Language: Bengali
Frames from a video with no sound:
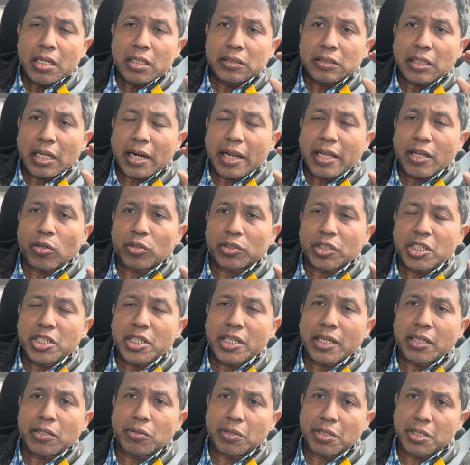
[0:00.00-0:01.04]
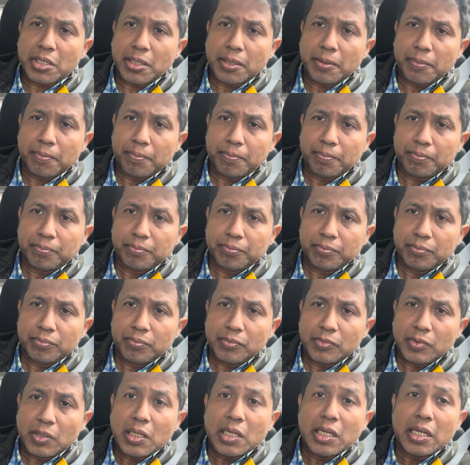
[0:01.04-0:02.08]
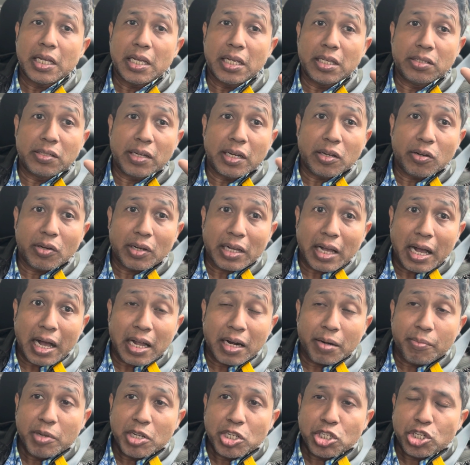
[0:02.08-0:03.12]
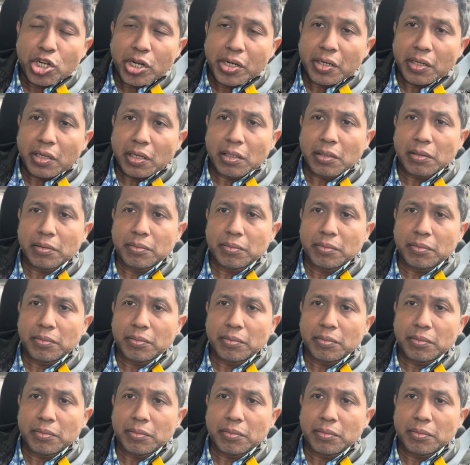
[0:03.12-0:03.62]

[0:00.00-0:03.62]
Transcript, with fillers: তারা এই কথা স্বীকার করেছেন ইসরায়েলি অনেক আর্মি জেনারেল